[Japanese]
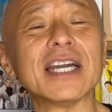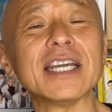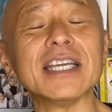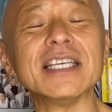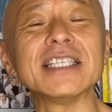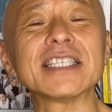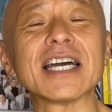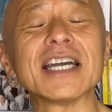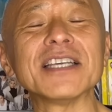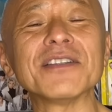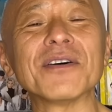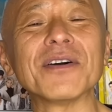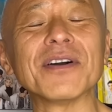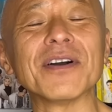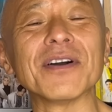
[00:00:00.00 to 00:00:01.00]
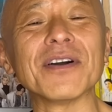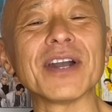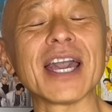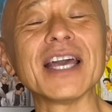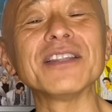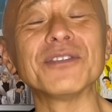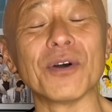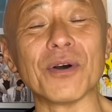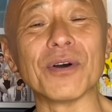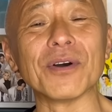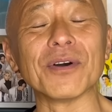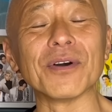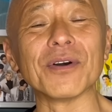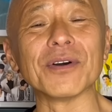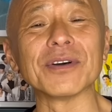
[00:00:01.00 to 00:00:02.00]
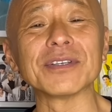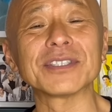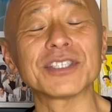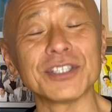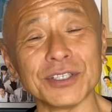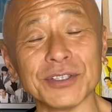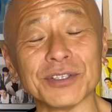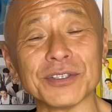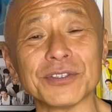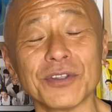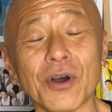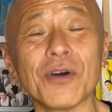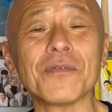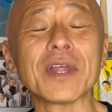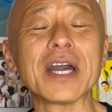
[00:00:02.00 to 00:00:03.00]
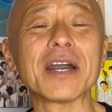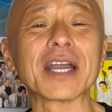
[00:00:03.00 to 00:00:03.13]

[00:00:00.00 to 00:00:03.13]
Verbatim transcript: インサイドヘッド2の